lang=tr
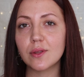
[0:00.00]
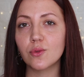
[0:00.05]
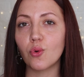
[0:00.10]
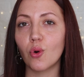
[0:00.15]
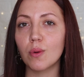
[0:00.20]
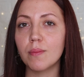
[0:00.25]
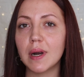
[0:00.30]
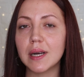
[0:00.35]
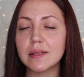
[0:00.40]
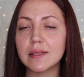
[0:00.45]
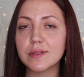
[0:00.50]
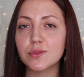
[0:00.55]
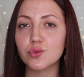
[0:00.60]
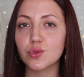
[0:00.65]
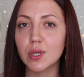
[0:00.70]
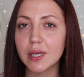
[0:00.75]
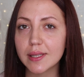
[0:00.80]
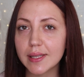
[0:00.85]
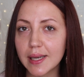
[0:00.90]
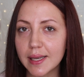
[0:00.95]
ki normalde
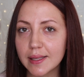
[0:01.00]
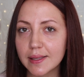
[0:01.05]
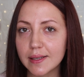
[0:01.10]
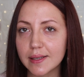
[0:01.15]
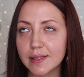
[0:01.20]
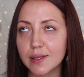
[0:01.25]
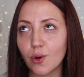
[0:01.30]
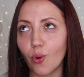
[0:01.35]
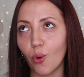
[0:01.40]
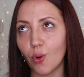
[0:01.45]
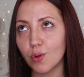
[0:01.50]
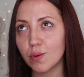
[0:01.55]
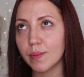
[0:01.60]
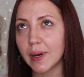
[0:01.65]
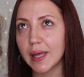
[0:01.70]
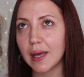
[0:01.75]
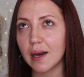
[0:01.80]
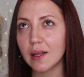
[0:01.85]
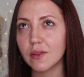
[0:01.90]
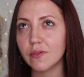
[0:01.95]
suya dayanıklı
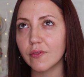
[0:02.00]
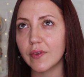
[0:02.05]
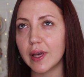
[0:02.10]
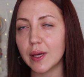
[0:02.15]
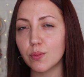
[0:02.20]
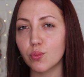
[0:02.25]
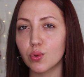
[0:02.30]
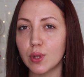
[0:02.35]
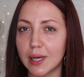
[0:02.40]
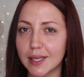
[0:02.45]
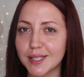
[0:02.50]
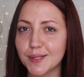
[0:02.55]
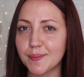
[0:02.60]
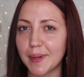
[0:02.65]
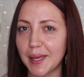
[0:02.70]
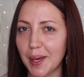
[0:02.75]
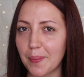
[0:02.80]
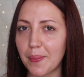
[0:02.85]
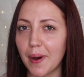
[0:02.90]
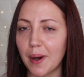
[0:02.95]
olmayan ve
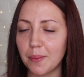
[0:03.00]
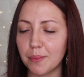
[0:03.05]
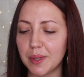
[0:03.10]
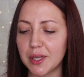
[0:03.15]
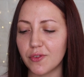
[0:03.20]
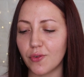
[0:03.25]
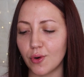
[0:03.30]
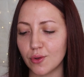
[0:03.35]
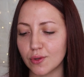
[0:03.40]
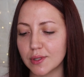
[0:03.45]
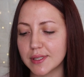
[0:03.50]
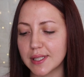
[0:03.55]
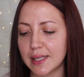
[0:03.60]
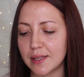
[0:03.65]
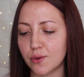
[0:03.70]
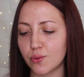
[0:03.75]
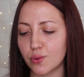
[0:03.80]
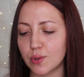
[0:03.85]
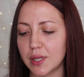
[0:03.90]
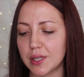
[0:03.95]
bulaşma yapan bir
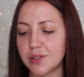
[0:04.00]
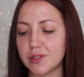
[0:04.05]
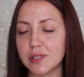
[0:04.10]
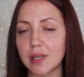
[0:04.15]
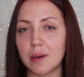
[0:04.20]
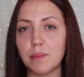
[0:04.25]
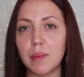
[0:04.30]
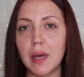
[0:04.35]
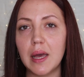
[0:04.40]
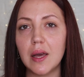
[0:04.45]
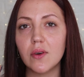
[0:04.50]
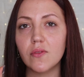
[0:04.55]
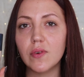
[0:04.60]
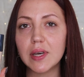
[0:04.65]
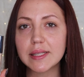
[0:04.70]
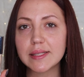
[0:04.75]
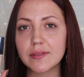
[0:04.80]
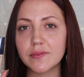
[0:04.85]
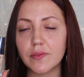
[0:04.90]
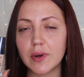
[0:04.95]
fondöteni kullanacağım.
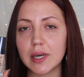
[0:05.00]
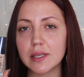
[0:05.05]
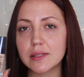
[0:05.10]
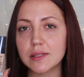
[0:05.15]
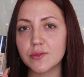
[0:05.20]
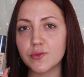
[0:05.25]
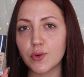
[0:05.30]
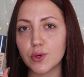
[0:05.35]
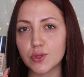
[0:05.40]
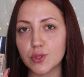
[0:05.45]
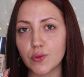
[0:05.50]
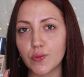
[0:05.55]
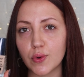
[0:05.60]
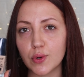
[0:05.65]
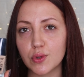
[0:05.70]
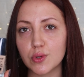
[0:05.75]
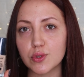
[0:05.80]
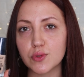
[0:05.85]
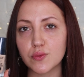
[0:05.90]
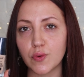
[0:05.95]
Wet n Wild'ın
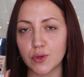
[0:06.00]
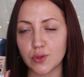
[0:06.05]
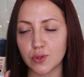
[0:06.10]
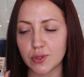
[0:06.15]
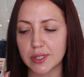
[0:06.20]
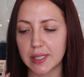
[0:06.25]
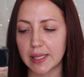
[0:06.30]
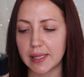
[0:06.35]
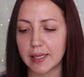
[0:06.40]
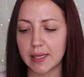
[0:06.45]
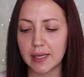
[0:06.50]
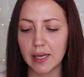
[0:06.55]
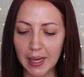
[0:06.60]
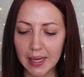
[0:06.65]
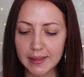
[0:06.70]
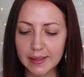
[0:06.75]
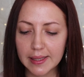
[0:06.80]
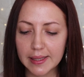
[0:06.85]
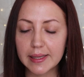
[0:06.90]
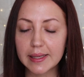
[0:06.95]
Photofocus fondöteni.
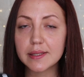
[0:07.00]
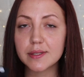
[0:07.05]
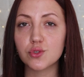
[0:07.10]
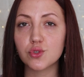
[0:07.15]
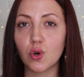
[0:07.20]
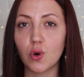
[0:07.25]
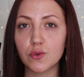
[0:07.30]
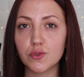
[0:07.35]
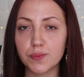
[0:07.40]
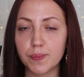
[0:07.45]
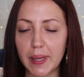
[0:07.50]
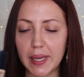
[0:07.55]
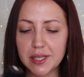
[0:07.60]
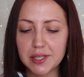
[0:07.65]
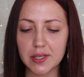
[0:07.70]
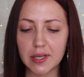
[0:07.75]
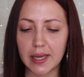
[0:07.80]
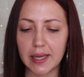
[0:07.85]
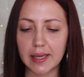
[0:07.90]
Bendeki soft beige